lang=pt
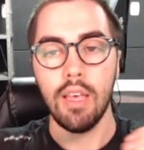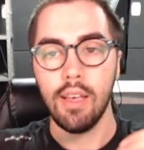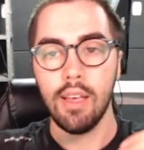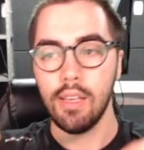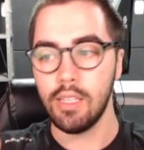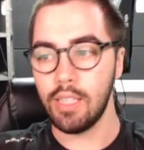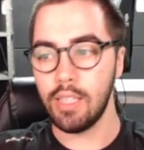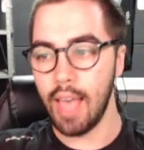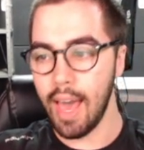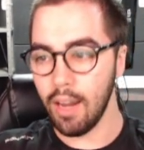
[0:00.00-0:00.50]

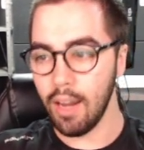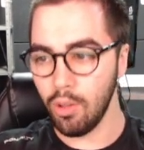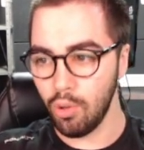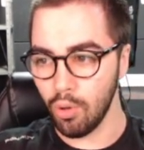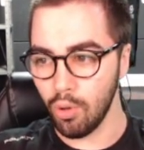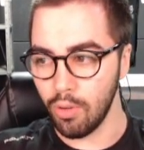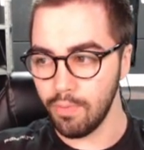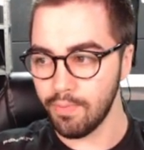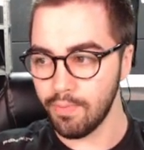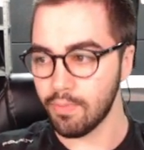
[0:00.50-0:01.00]

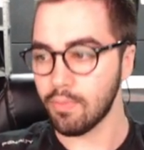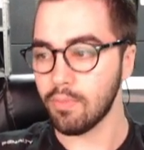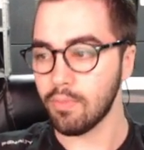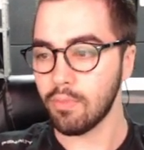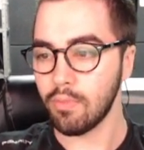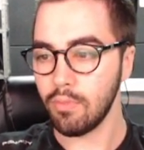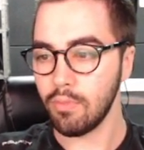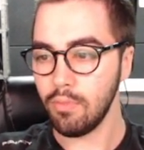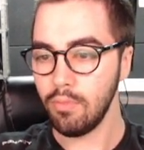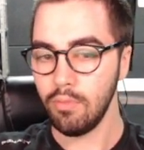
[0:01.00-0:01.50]
Certo?
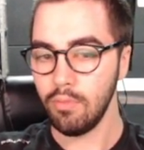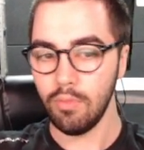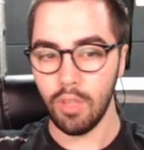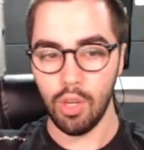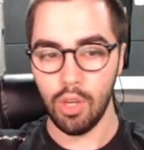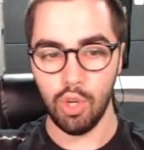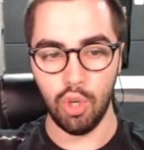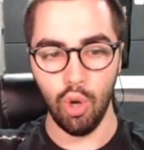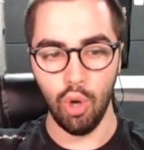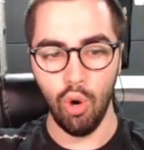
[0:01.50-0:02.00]

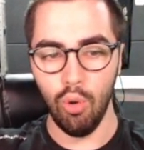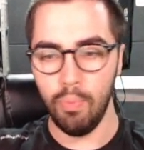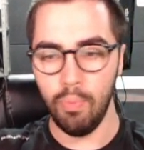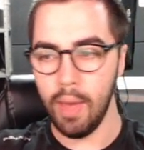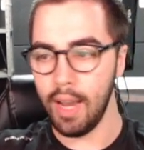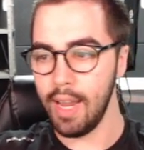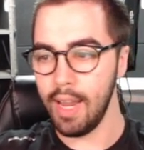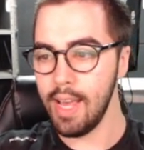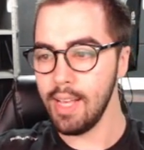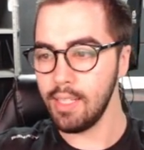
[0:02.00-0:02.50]
Show,
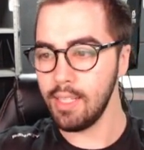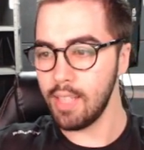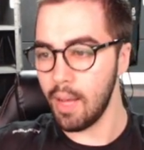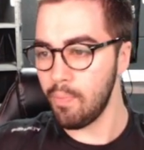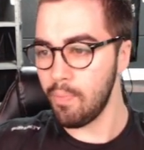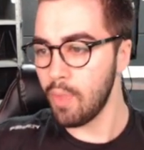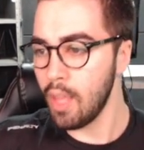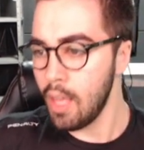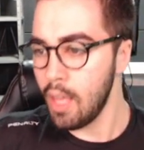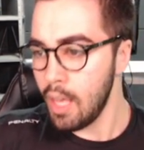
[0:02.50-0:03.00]

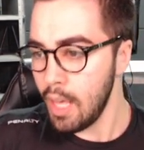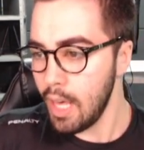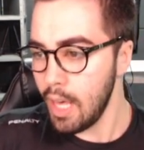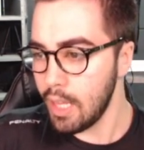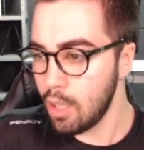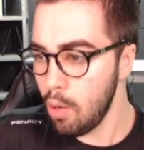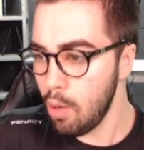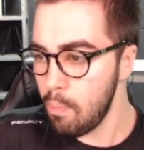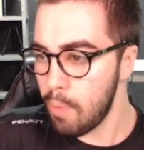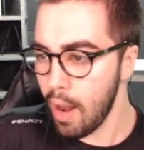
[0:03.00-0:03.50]
beleza?
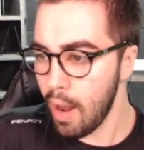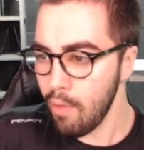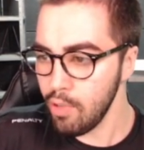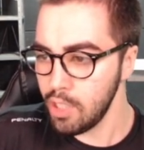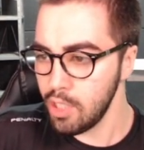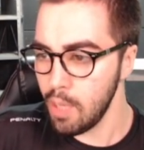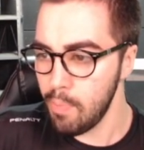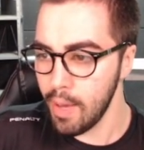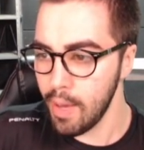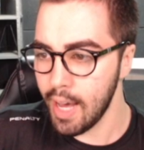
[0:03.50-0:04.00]
Então, para
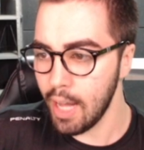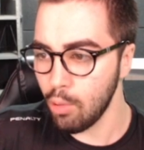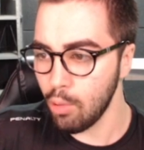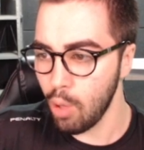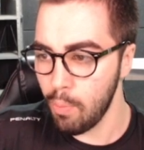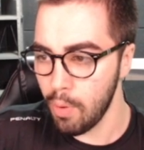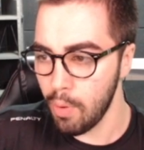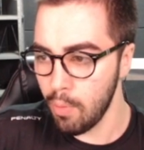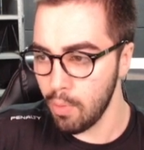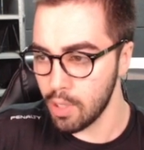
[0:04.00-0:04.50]
você pegar a
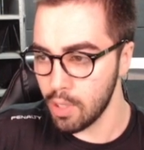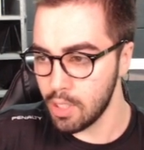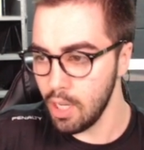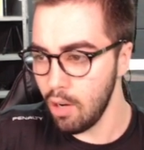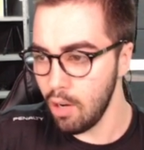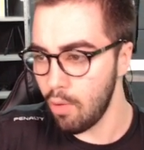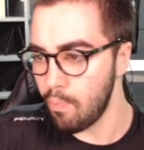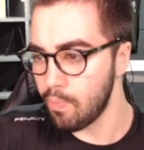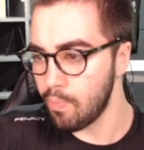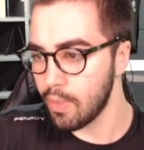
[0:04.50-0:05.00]
tua
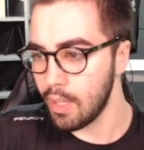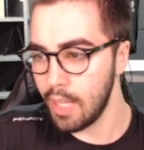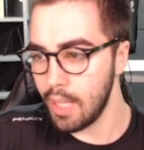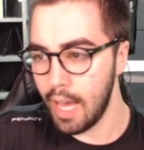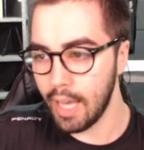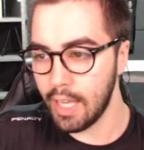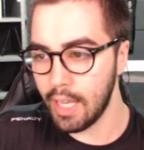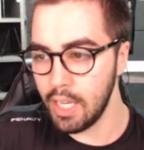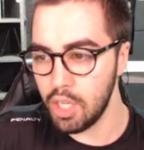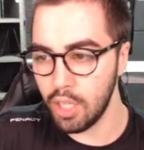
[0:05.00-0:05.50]
promoção,
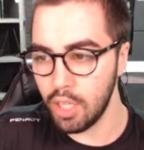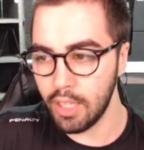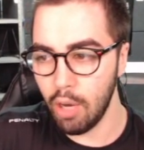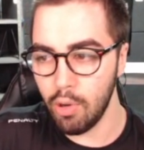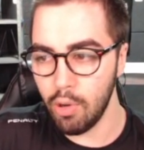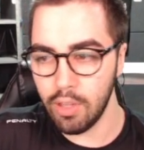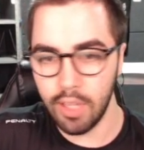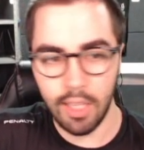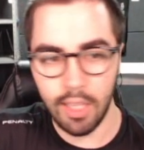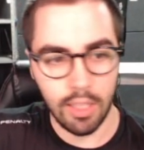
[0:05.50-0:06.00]
aqui de até
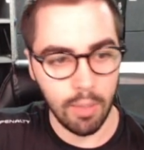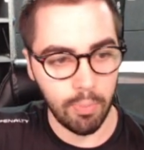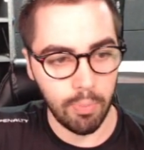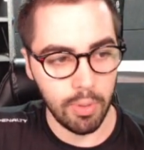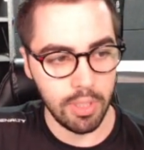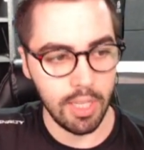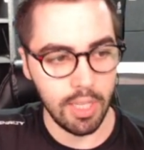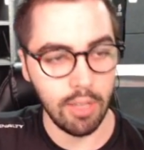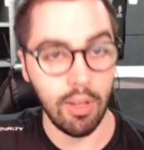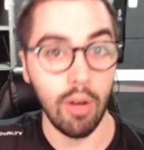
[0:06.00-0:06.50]

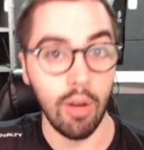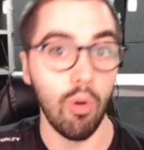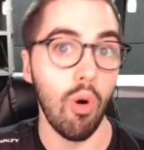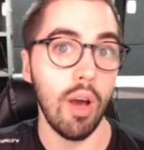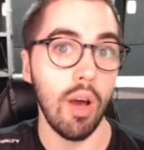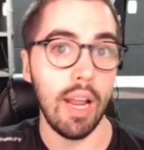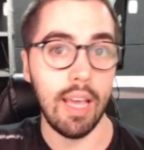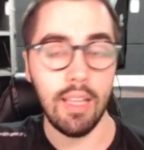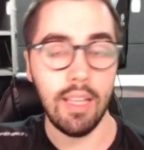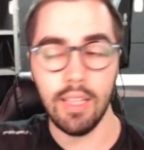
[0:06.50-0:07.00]
80%
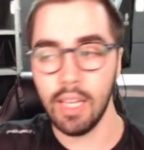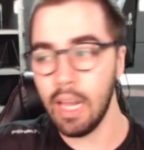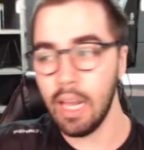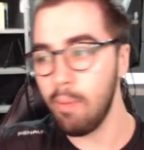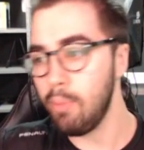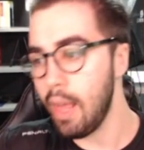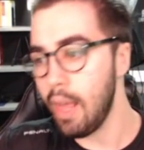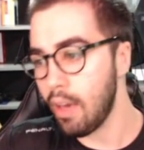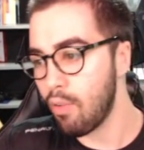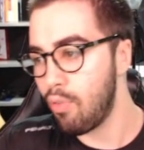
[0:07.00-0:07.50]
agora ainda na
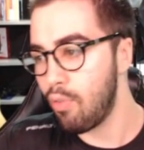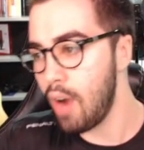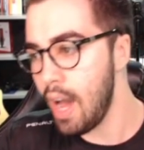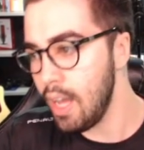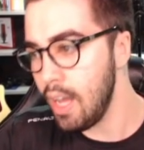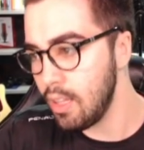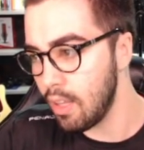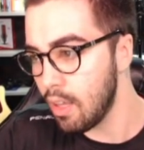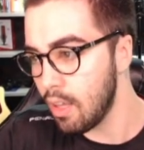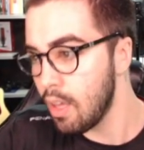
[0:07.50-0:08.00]
Black
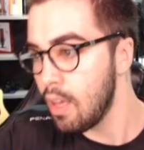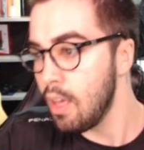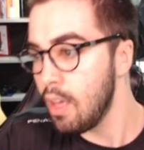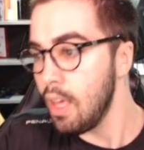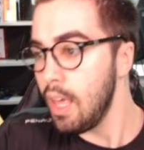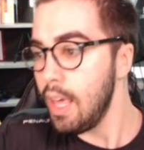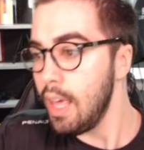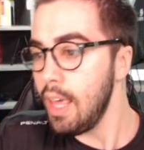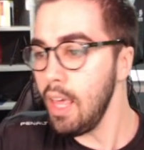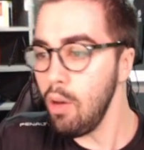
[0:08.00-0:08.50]
Friday,
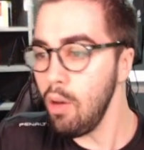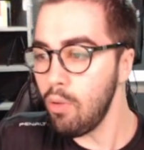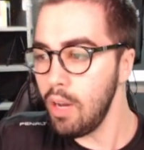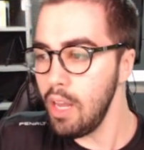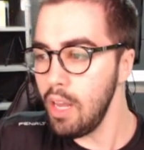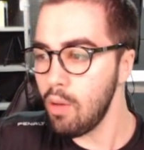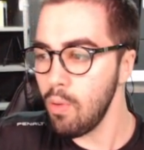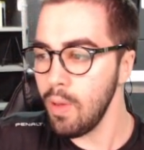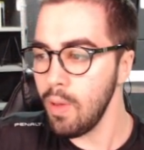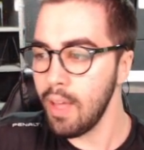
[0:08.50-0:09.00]
eu
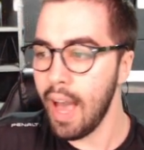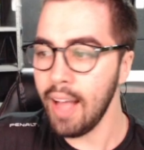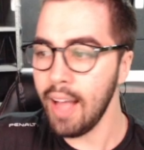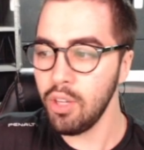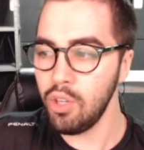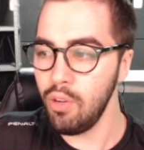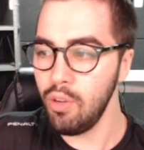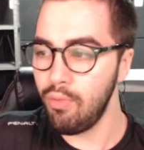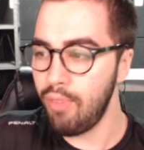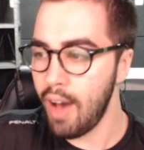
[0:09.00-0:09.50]
clico em
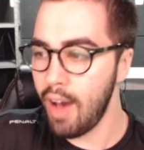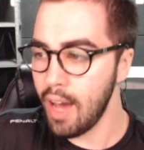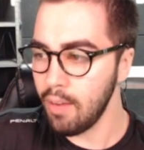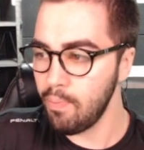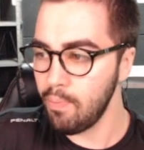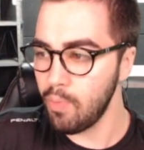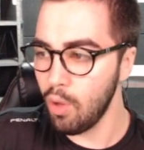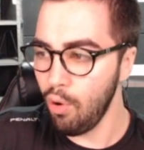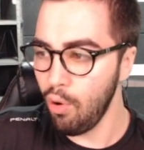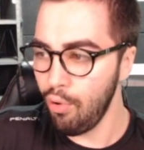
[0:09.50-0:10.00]

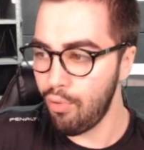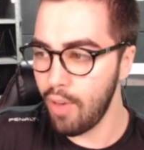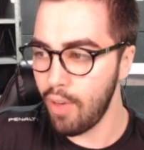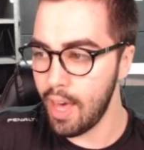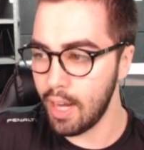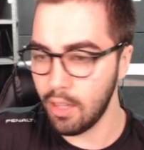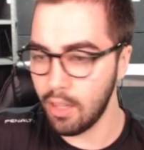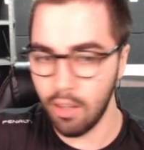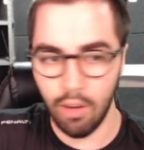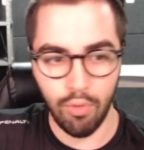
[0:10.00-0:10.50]
ativar
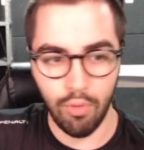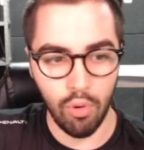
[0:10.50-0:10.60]
oferta.